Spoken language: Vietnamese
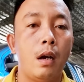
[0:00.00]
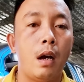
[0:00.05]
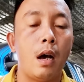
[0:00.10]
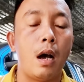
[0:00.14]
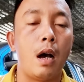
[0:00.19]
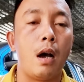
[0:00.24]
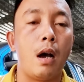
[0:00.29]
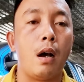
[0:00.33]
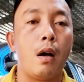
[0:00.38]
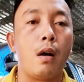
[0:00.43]

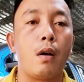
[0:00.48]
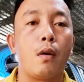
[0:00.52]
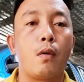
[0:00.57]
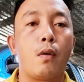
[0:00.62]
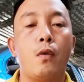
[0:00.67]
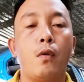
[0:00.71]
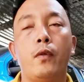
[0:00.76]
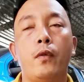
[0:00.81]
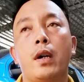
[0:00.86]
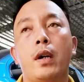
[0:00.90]
à,
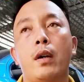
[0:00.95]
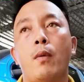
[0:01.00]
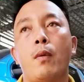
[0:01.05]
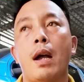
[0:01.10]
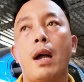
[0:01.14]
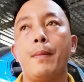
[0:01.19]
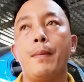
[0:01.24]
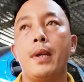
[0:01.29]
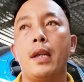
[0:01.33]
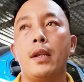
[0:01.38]
khu vực
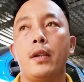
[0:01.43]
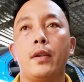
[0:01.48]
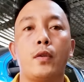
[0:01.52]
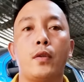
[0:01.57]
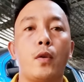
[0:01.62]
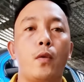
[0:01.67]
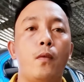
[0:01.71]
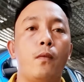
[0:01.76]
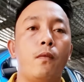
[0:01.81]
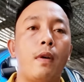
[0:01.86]
mà miền
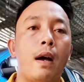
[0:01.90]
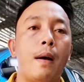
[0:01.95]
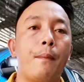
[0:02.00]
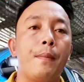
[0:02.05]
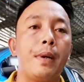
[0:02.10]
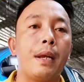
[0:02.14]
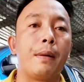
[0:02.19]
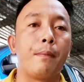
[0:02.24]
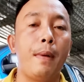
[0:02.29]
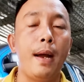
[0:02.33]
Trung và
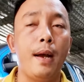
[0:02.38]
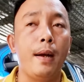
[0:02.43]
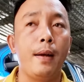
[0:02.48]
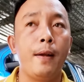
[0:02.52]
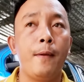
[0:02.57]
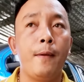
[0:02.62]
miền Bắc